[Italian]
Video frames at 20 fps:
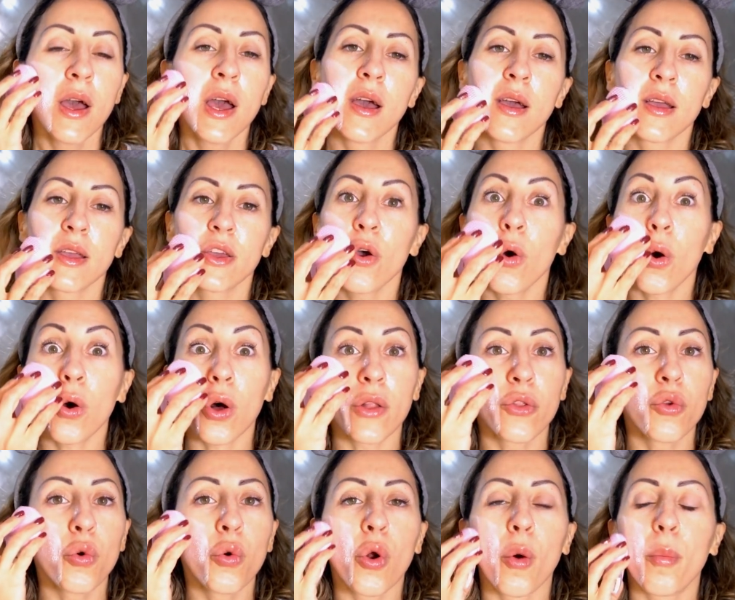eh, io
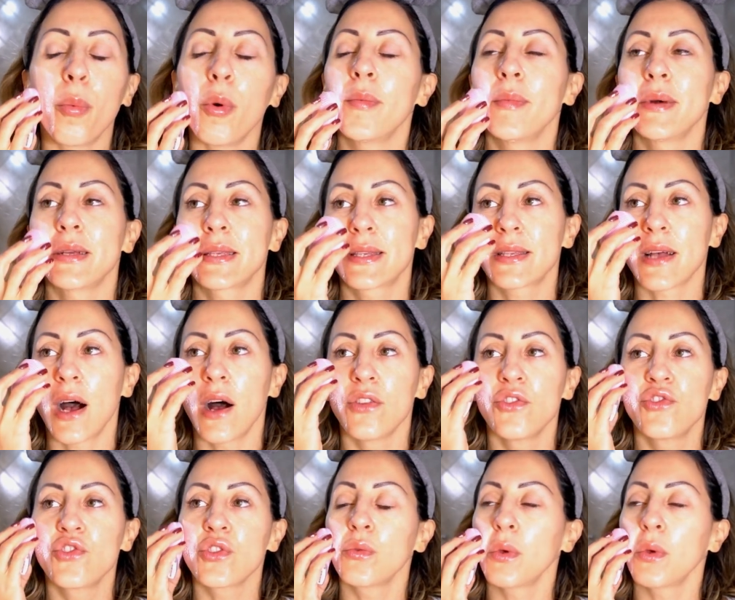adoro poi i massaggi